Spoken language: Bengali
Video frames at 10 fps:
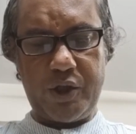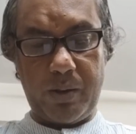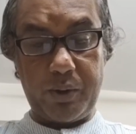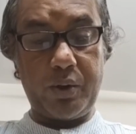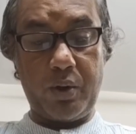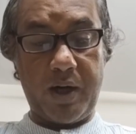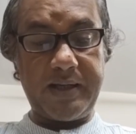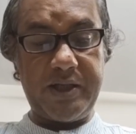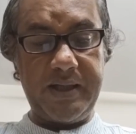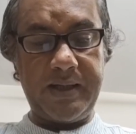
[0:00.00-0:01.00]
সমর্থন করে
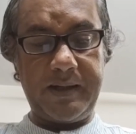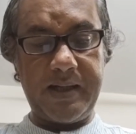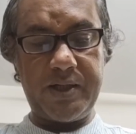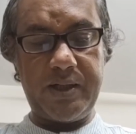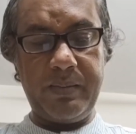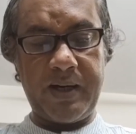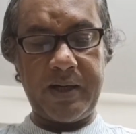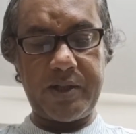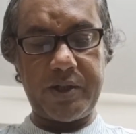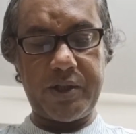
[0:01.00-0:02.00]
চীন দেশটি
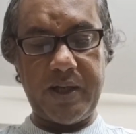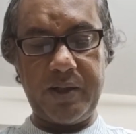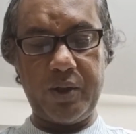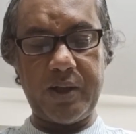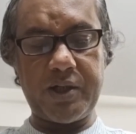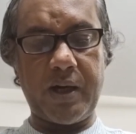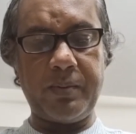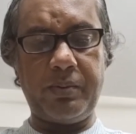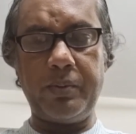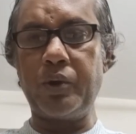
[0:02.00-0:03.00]
বাংলাদেশের স্বাধীনতা
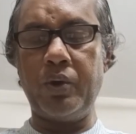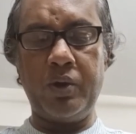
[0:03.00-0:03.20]
সার্বভৌমত্ব